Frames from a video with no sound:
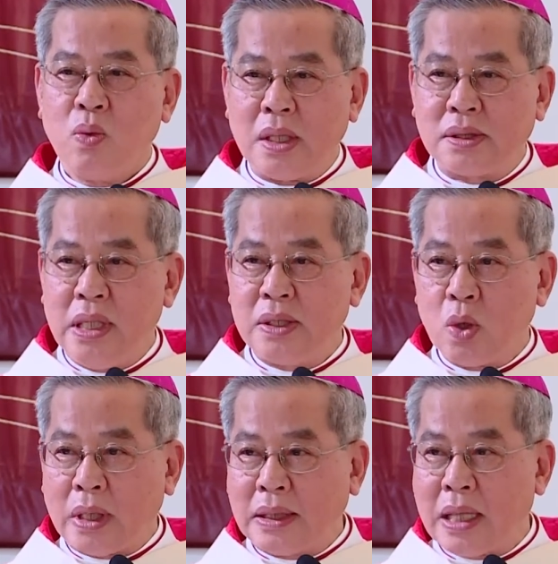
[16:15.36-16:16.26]
Nguyện xin
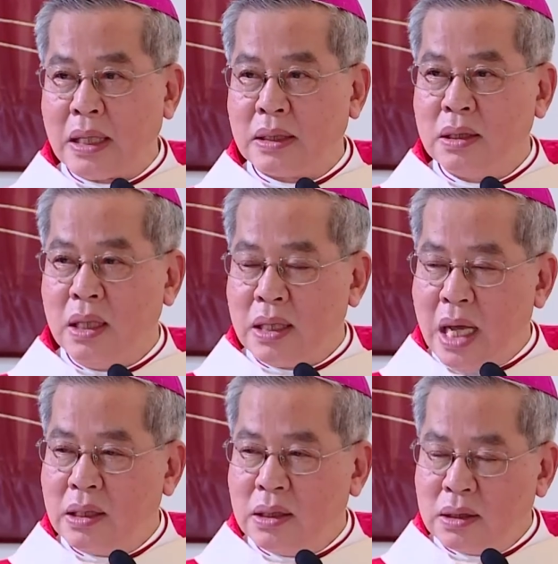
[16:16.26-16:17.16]
Chúa Thánh Thần ngự
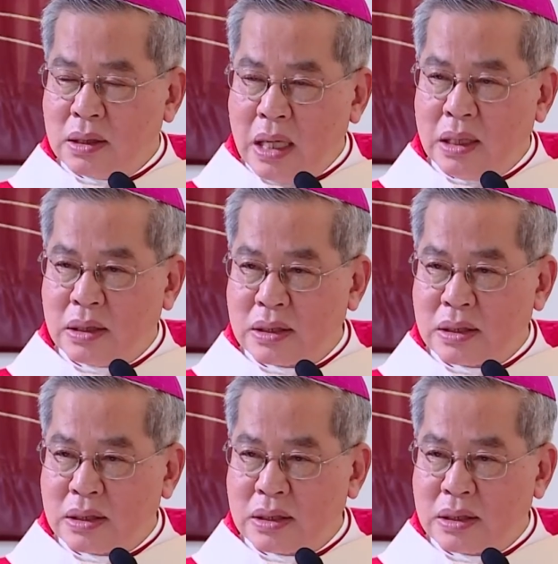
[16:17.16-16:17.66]
đến đầy